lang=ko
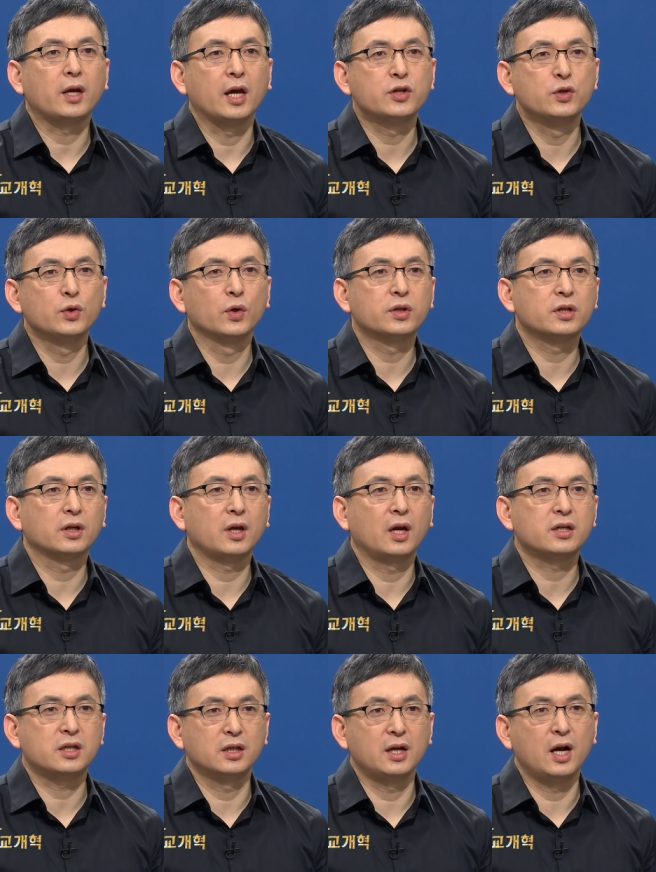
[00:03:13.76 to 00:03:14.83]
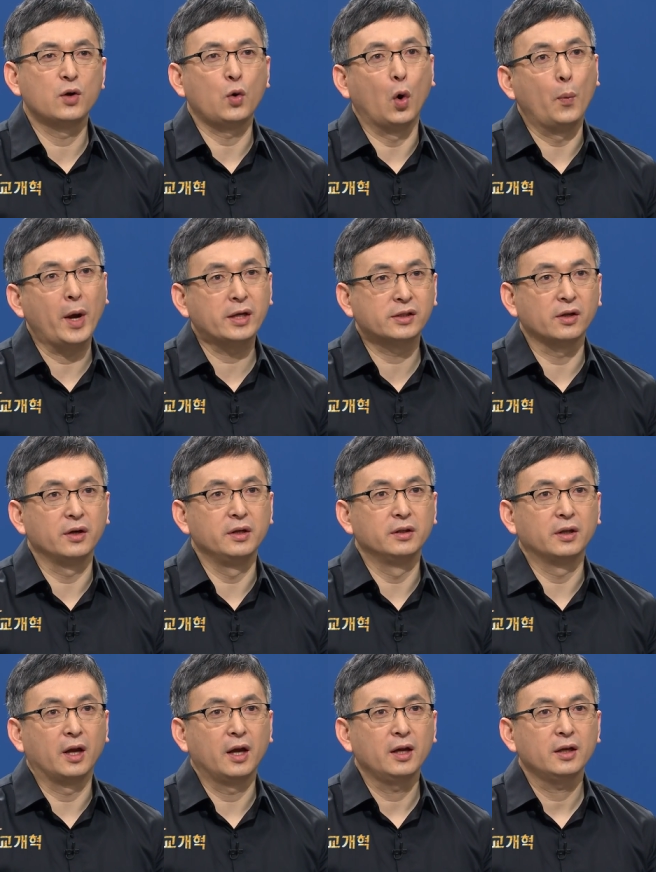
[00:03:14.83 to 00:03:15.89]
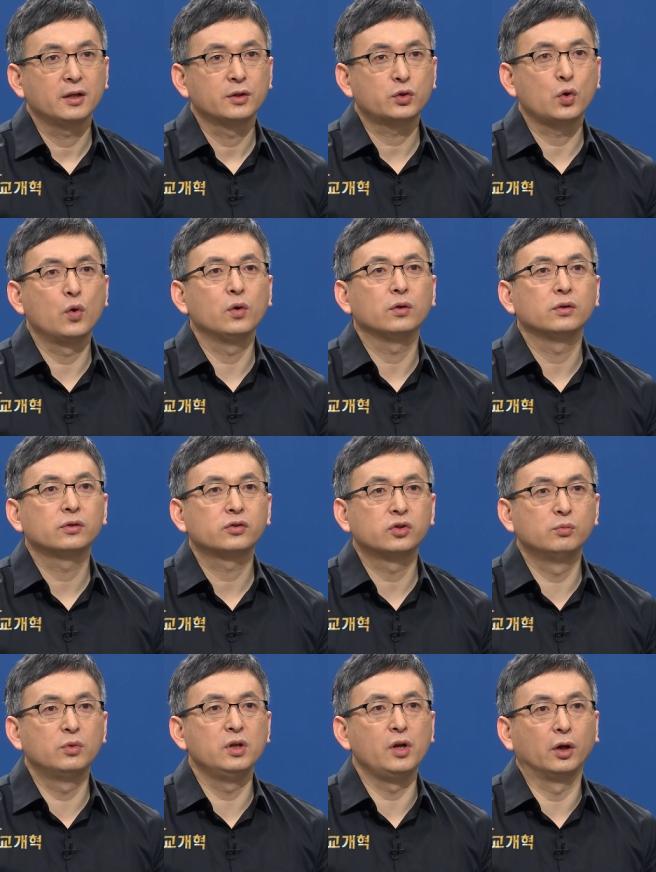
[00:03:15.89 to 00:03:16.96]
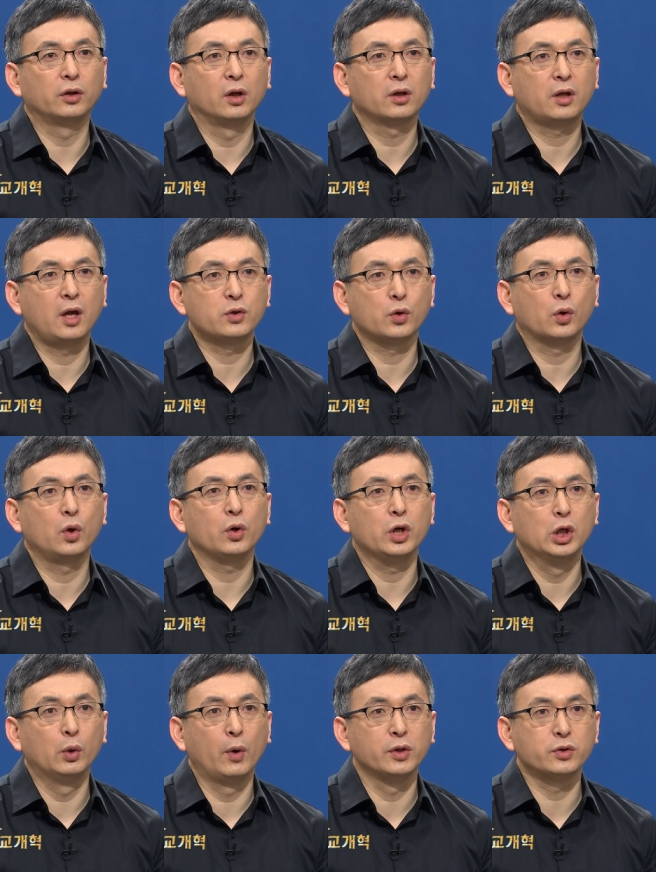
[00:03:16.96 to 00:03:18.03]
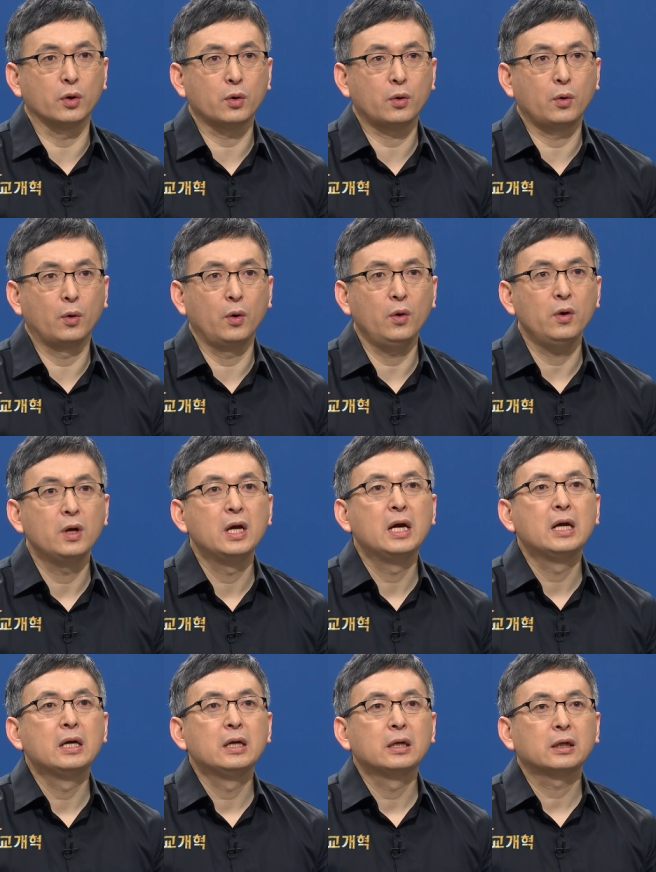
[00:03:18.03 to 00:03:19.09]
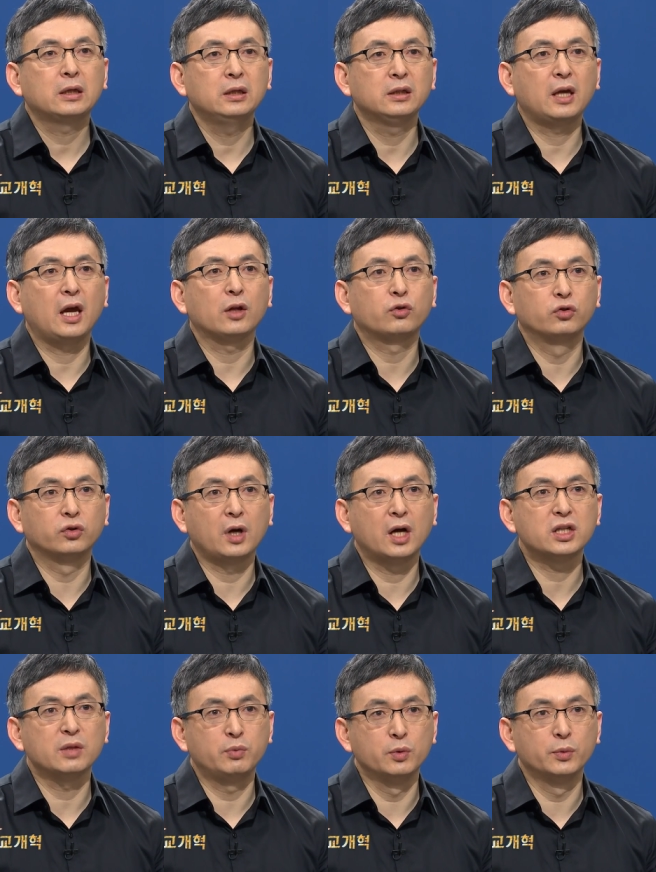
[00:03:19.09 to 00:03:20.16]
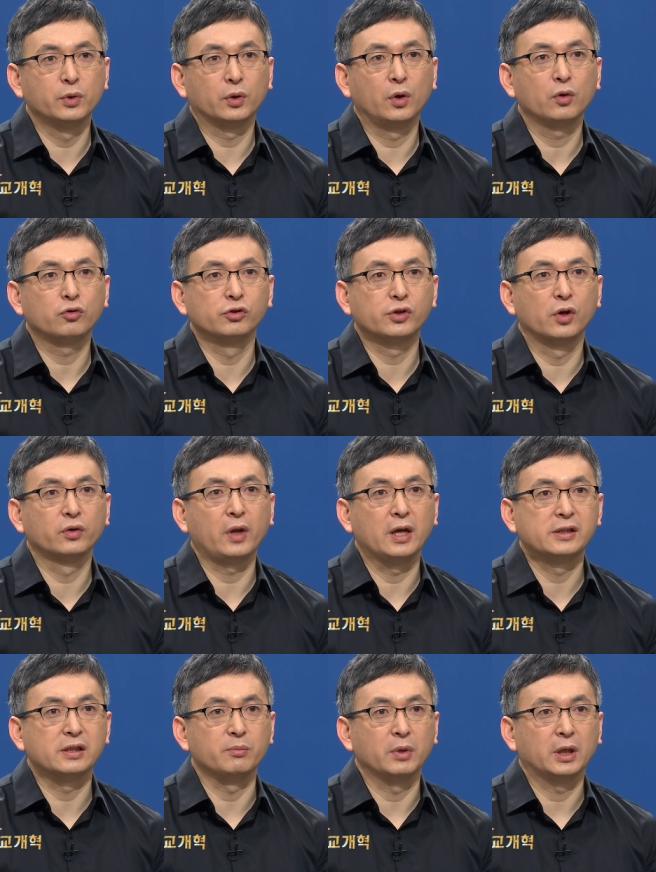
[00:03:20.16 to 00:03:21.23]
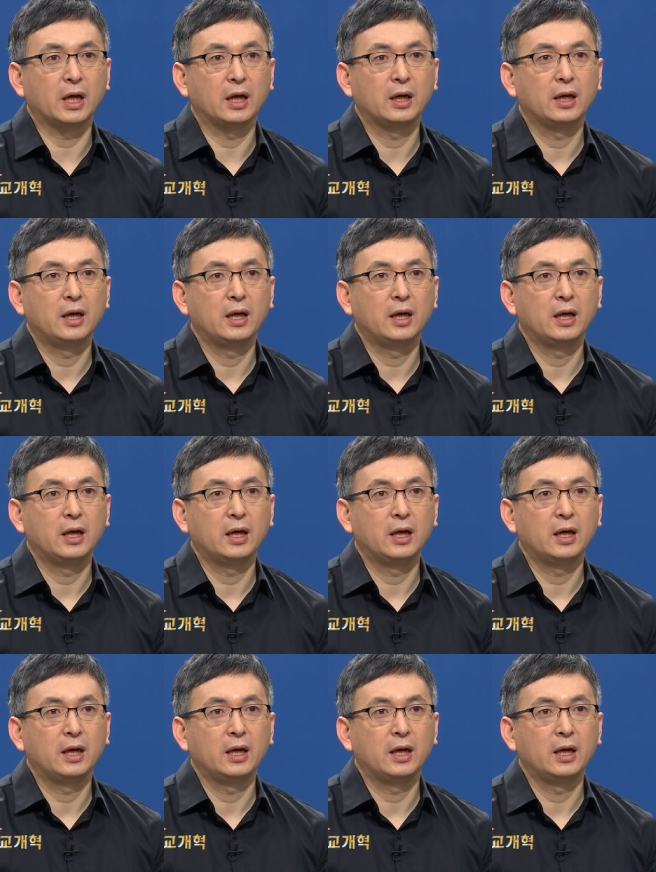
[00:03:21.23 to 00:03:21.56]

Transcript: 개신교 측의 신앙 고백서인데 총 28개조로 이루어졌고 크게 두 가지 부분으로 구성되어 있습니다.